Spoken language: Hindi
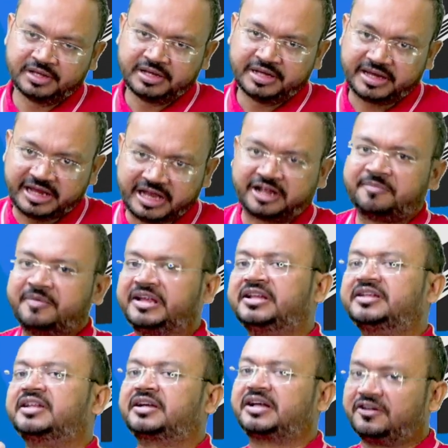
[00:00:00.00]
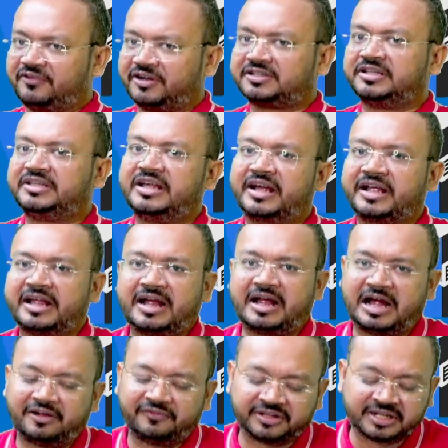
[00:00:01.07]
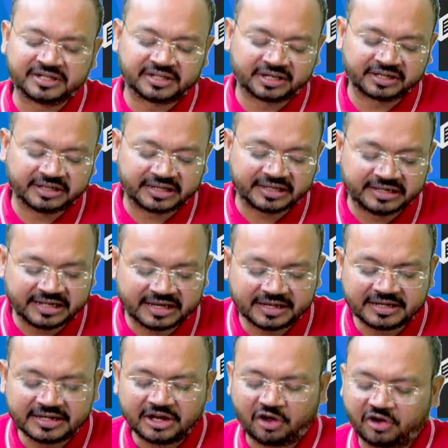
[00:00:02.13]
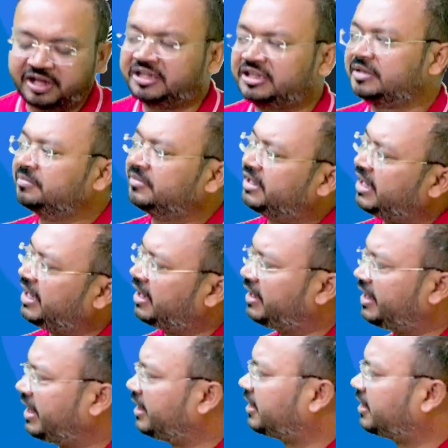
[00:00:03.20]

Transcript: एक महीने तक का वक्त दिया गया आवेदन करने के लिए और अंतिम दे, डेट